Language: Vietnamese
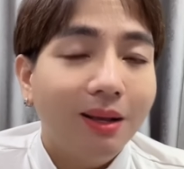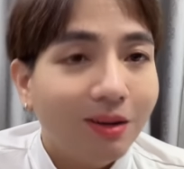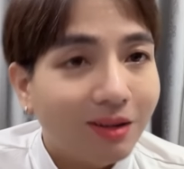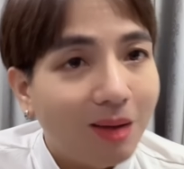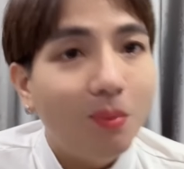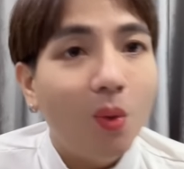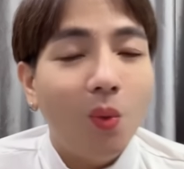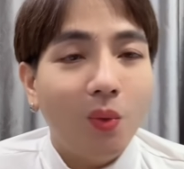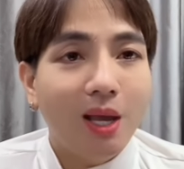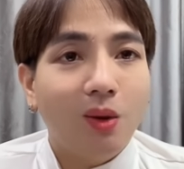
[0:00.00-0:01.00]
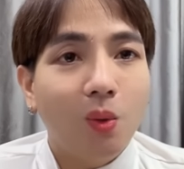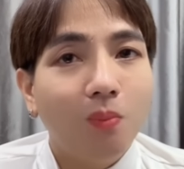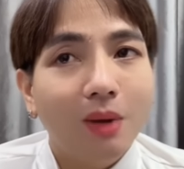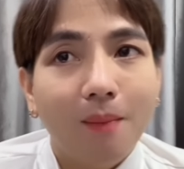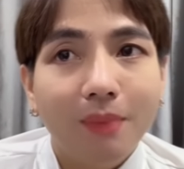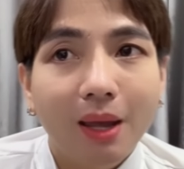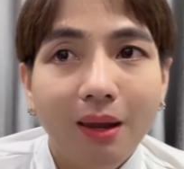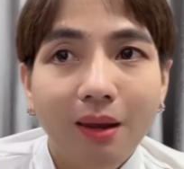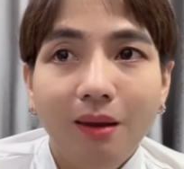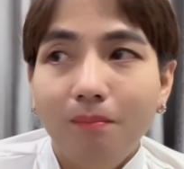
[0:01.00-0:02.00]
cực kỳ buồn và cũng cảm
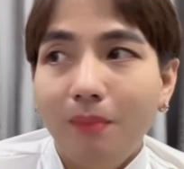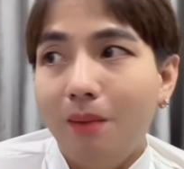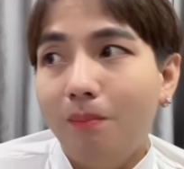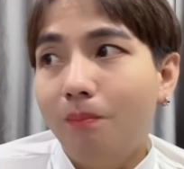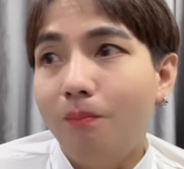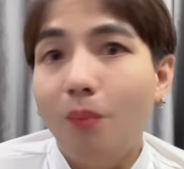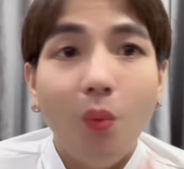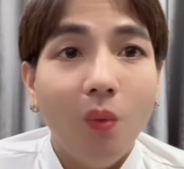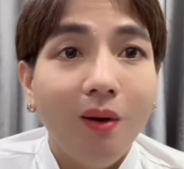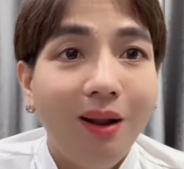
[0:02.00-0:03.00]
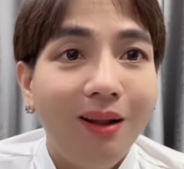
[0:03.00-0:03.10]
thấy mình muốn